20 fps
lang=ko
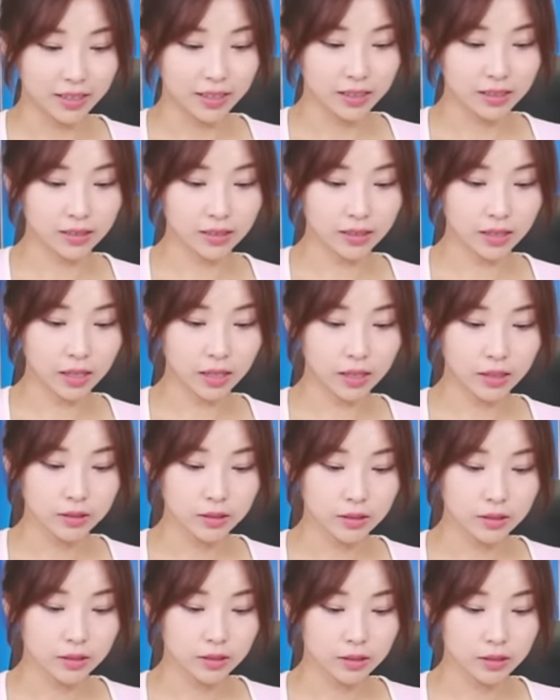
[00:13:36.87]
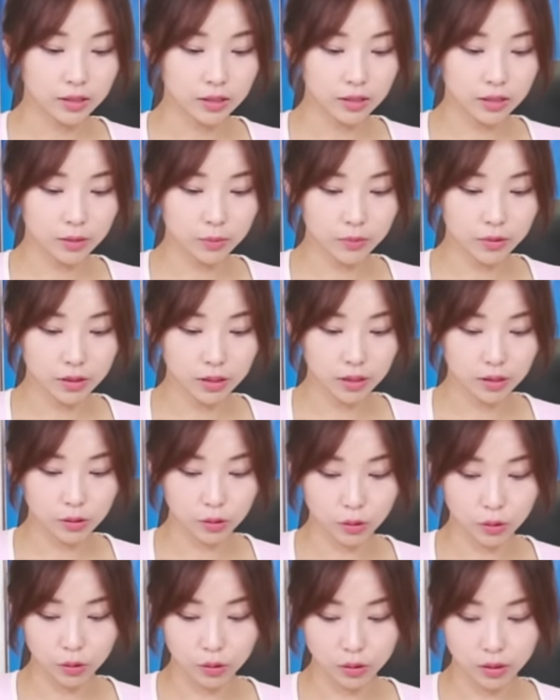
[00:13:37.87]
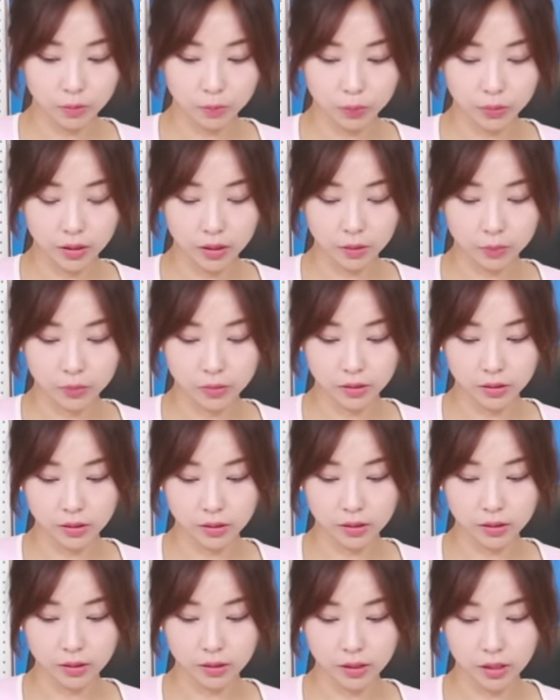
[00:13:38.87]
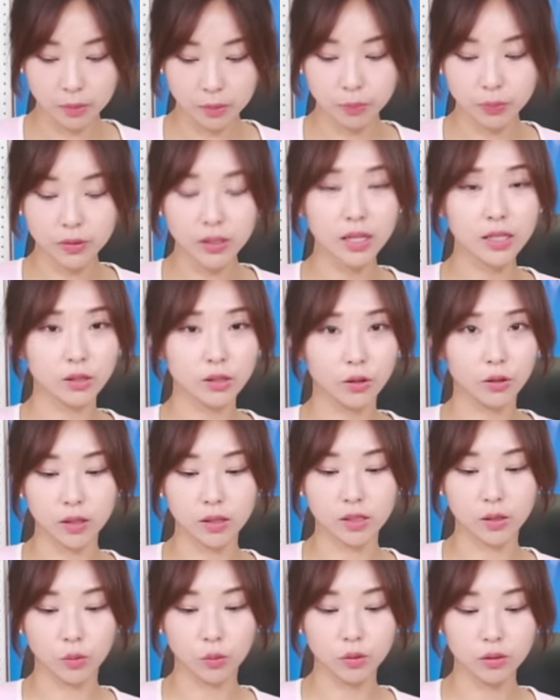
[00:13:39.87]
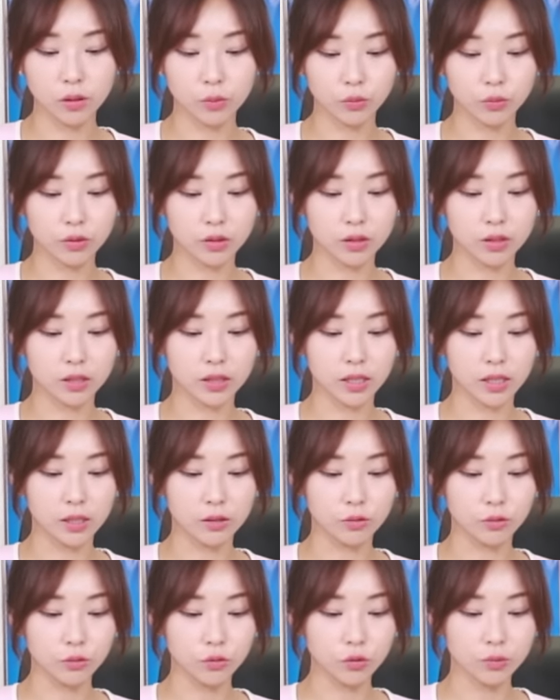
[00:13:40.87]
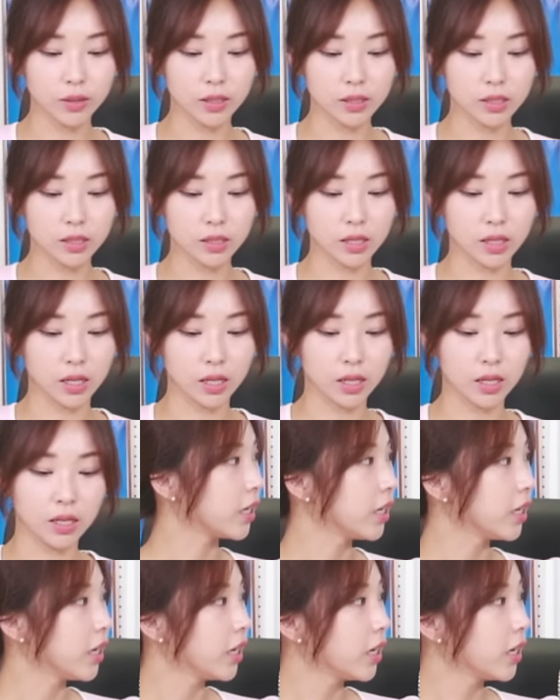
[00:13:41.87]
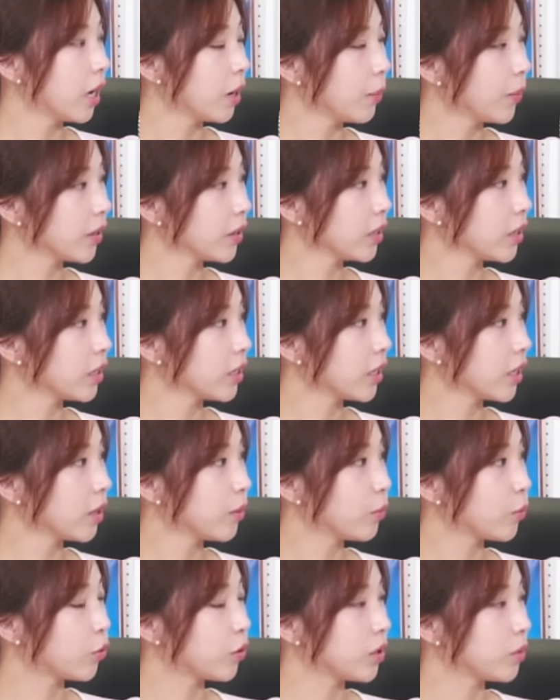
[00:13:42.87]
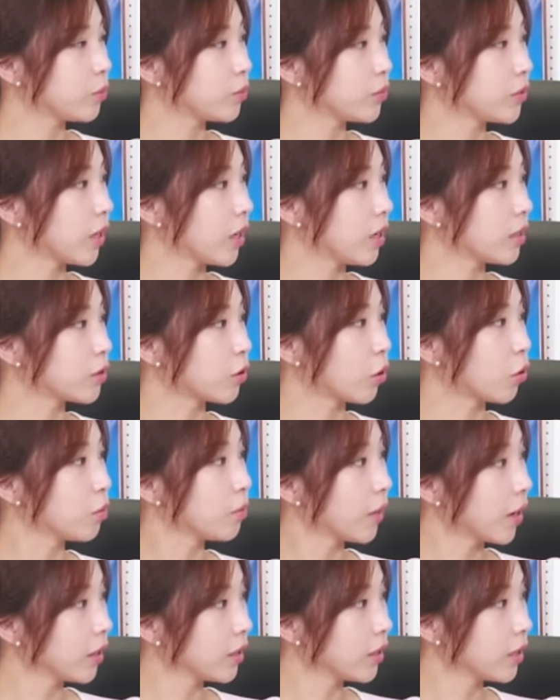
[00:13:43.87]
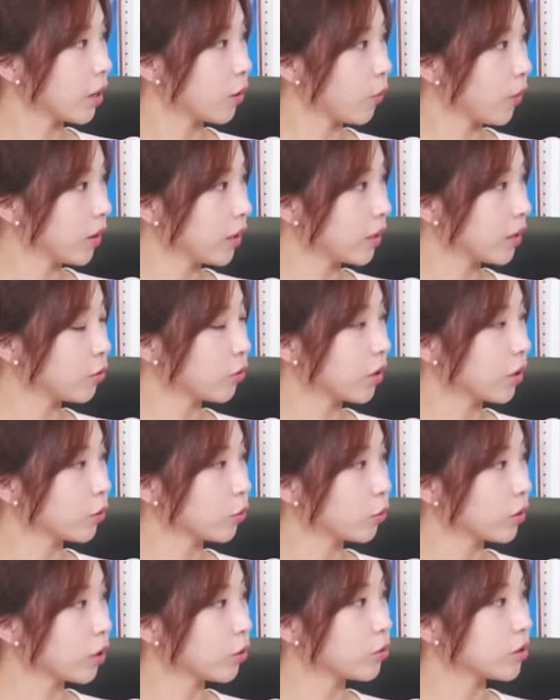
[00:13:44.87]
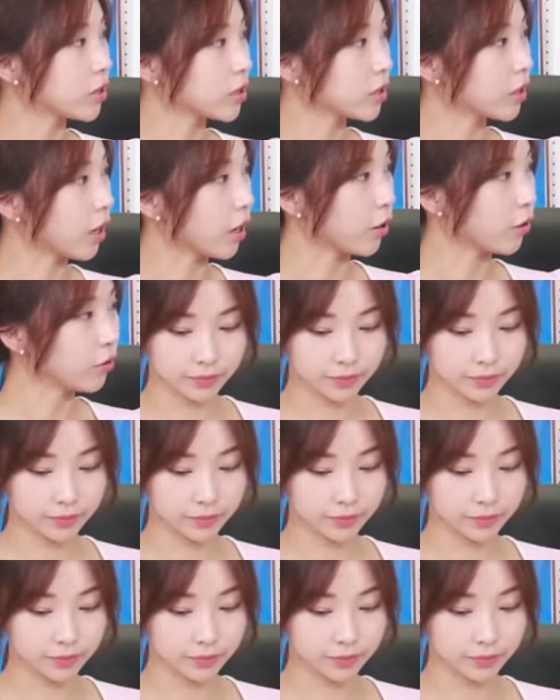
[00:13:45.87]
근데 지금 그래서 리플 랩스, 리플에서 이제 홀더분들은 제일 궁금하실 게 하반기에 뭐 리플의 전망 계획 이런 게 또 따로 있을까요?